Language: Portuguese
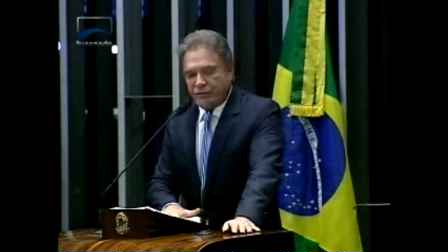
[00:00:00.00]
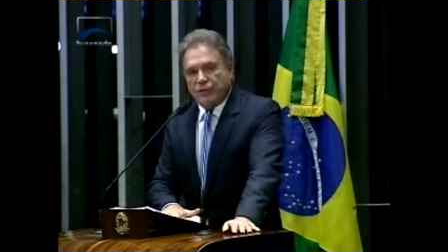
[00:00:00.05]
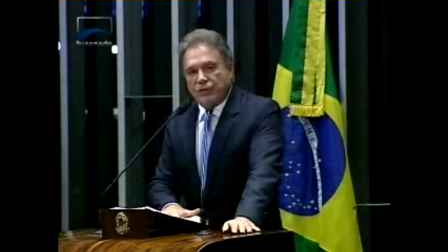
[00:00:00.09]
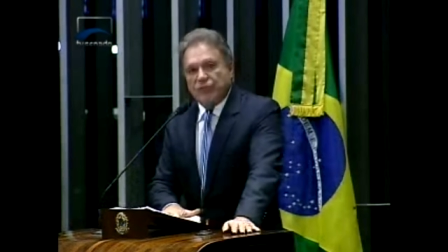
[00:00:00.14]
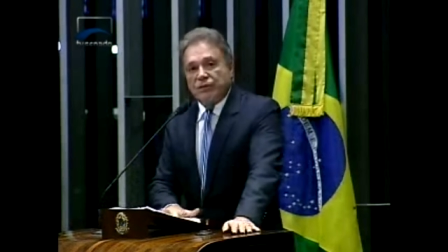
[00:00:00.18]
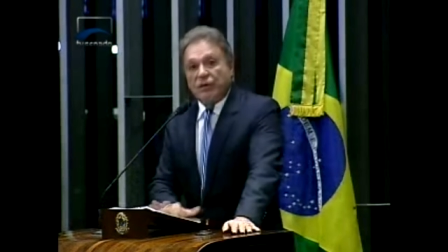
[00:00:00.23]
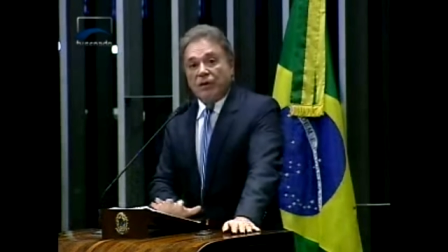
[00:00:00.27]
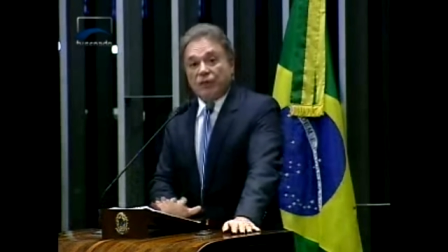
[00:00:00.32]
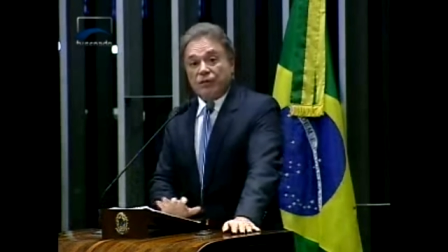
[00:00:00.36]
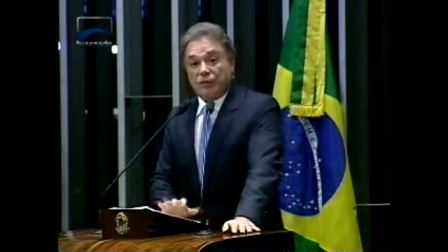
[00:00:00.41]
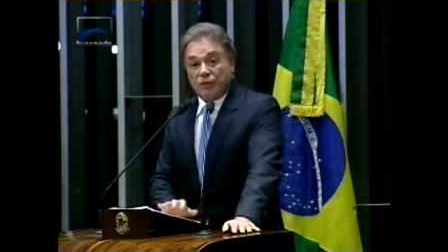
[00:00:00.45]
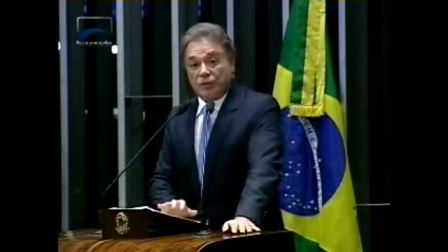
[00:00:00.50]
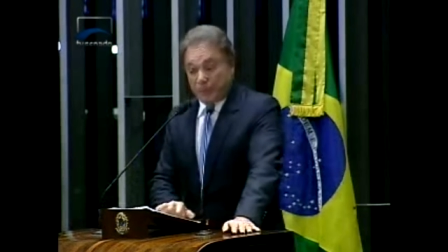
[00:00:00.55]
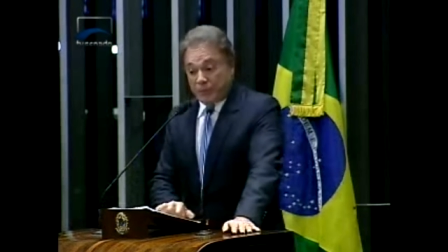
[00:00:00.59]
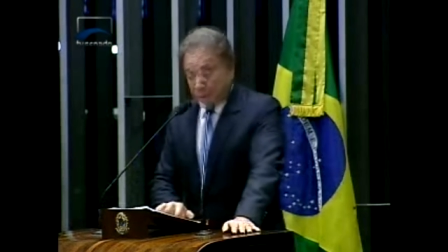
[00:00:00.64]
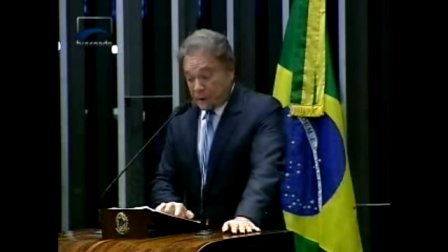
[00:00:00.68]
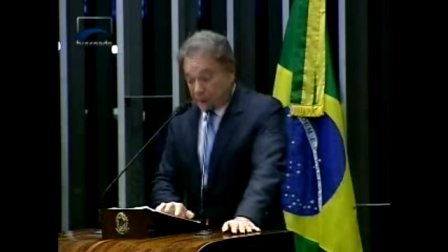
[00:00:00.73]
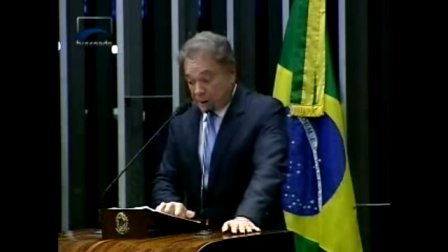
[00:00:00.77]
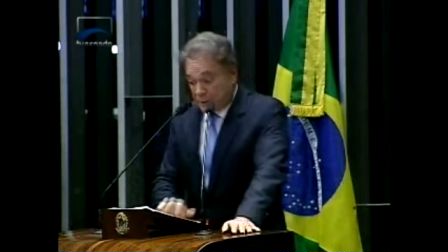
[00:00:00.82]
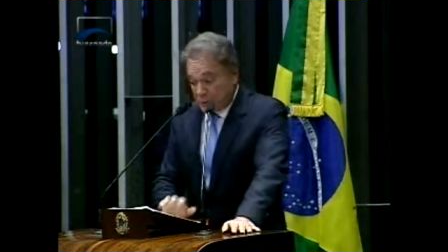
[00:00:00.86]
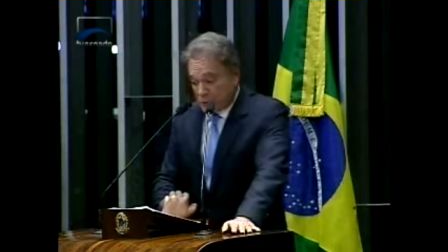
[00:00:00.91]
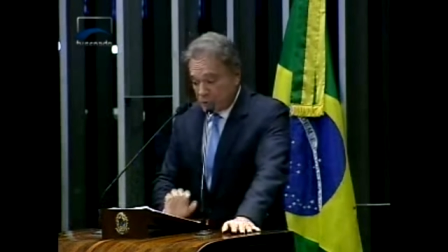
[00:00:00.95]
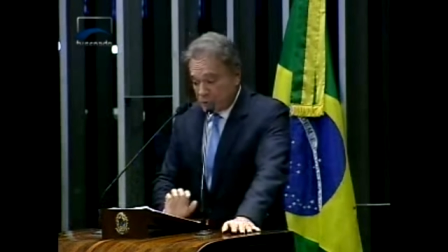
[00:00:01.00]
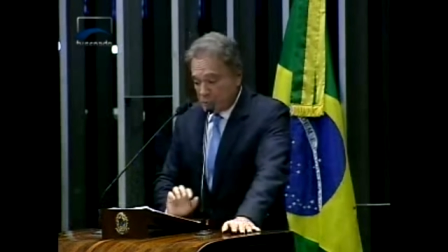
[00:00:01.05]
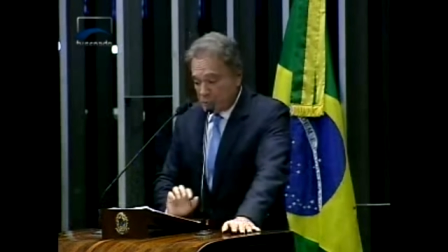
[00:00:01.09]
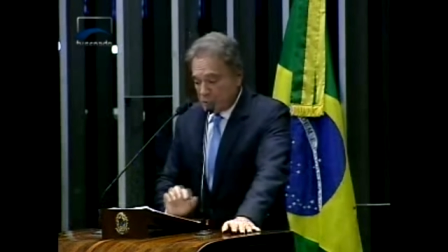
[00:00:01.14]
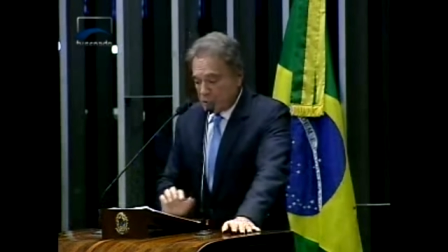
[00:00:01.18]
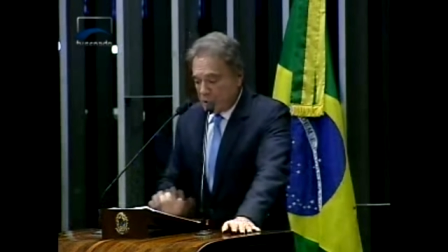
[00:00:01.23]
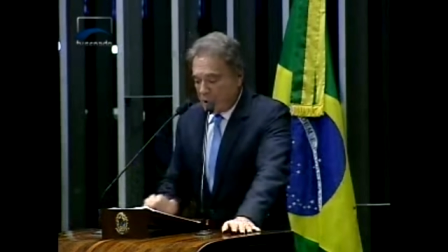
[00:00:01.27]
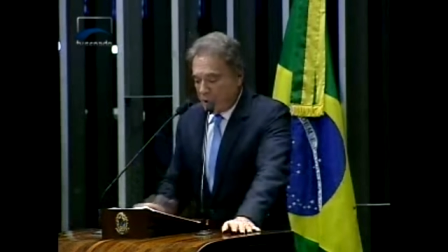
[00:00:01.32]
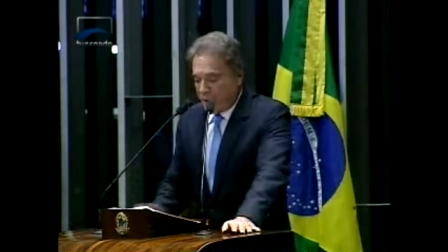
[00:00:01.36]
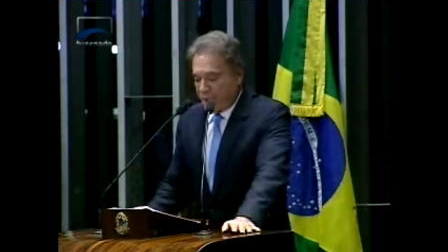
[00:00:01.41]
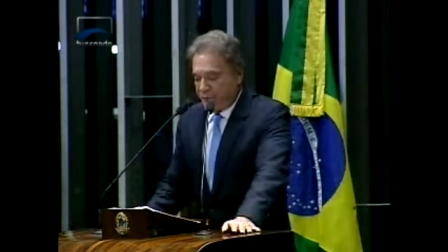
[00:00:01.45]
junto ao Supremo
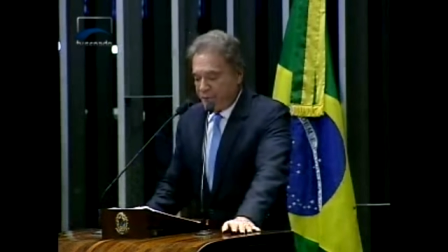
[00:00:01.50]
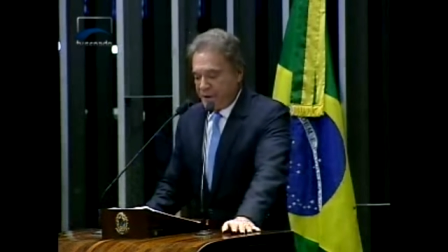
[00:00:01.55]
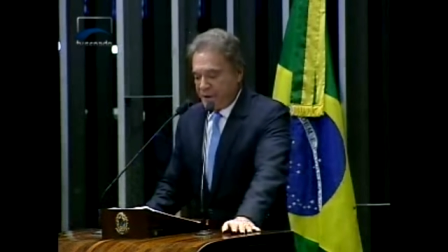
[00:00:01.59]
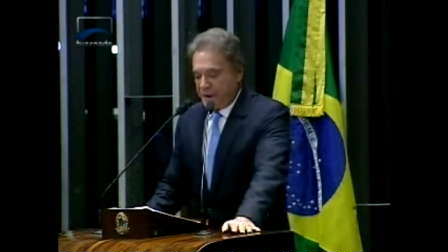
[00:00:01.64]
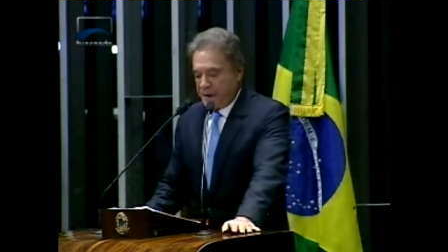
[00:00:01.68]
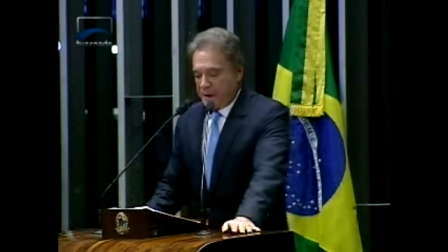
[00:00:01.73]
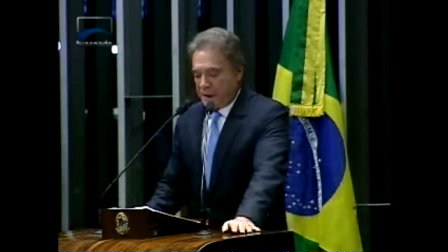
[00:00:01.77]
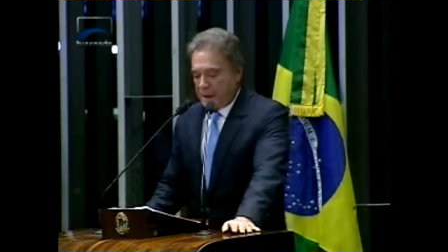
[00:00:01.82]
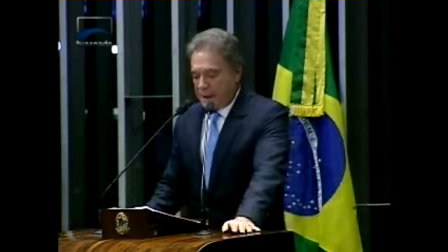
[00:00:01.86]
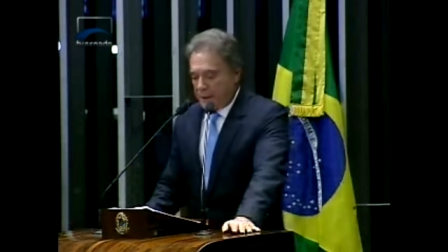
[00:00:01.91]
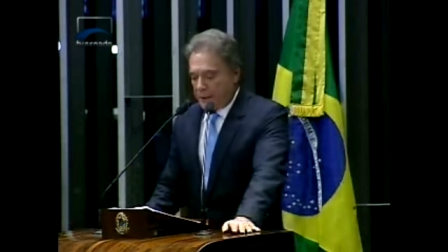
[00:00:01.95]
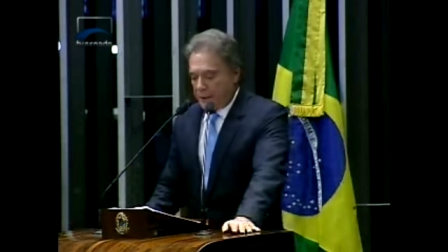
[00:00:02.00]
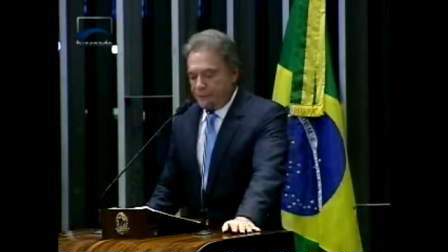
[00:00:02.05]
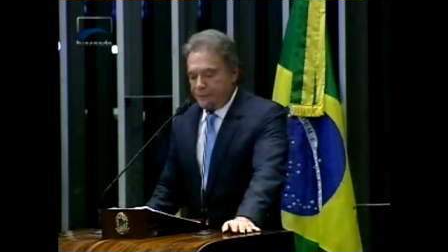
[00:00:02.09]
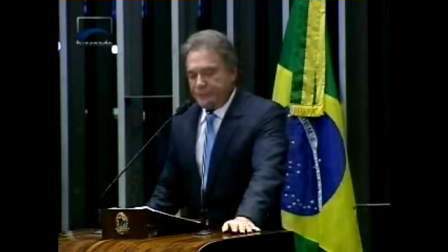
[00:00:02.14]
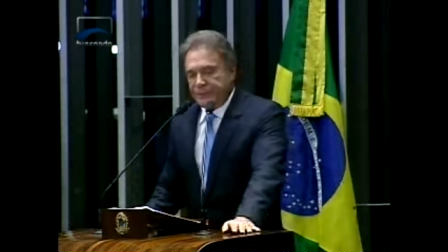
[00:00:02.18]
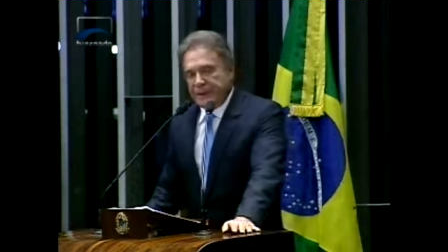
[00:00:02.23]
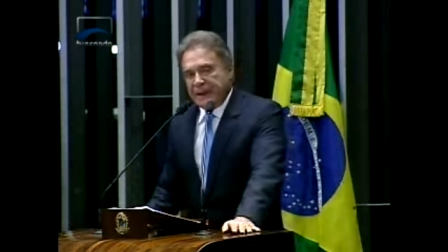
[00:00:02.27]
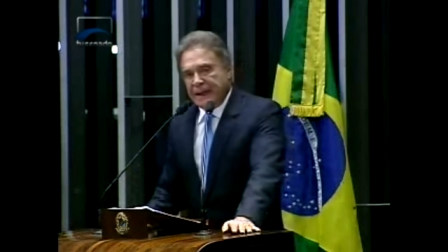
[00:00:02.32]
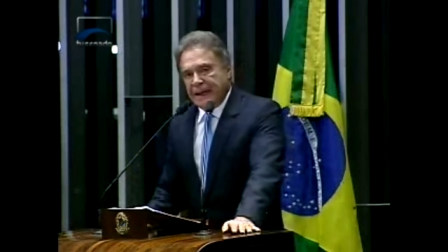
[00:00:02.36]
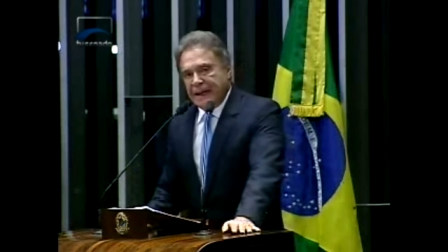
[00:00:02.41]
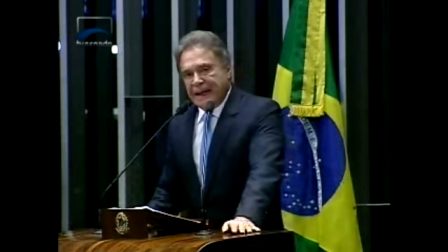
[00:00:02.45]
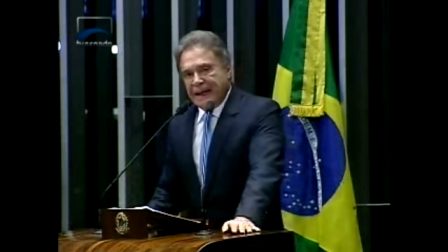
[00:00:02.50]
Tribunal Federal